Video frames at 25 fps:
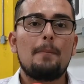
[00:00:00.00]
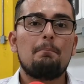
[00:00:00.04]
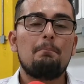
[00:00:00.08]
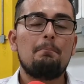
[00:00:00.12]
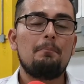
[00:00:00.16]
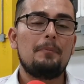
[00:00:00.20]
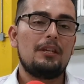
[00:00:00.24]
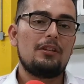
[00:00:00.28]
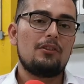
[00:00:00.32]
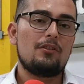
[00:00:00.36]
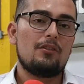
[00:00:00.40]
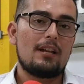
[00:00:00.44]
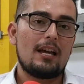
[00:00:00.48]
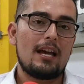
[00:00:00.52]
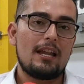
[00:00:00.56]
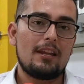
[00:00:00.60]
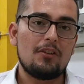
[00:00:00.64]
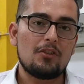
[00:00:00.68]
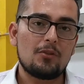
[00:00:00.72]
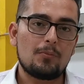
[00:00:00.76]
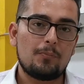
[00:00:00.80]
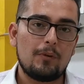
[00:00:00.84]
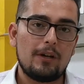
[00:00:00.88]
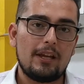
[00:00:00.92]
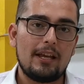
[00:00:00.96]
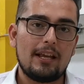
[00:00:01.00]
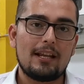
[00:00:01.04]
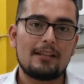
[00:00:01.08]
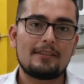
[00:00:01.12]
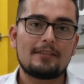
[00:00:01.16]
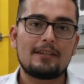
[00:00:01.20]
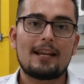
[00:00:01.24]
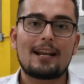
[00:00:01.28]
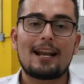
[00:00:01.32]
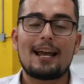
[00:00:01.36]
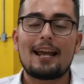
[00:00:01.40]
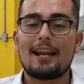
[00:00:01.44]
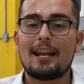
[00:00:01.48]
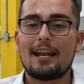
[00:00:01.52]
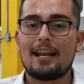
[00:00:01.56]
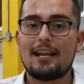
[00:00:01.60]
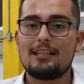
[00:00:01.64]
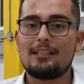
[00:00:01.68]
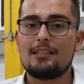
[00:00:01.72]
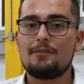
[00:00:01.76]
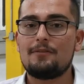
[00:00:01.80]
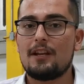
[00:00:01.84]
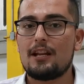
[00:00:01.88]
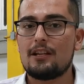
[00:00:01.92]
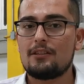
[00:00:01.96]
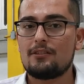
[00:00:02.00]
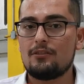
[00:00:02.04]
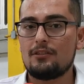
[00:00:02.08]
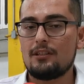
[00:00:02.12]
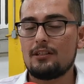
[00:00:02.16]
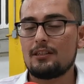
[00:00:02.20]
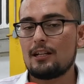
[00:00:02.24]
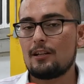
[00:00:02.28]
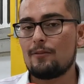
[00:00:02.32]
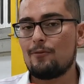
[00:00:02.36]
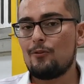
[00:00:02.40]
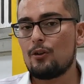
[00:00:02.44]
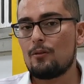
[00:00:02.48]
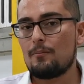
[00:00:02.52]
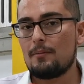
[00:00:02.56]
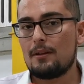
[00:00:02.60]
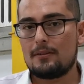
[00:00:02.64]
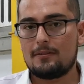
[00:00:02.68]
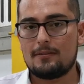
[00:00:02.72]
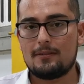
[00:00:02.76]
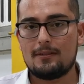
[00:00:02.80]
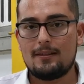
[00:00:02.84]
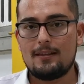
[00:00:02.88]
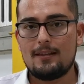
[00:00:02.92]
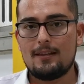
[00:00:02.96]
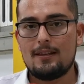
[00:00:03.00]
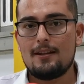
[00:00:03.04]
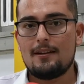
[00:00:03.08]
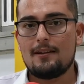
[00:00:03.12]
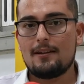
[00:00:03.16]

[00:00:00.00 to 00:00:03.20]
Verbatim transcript: Millonarios puede ingresar a reclasificación de tres formas.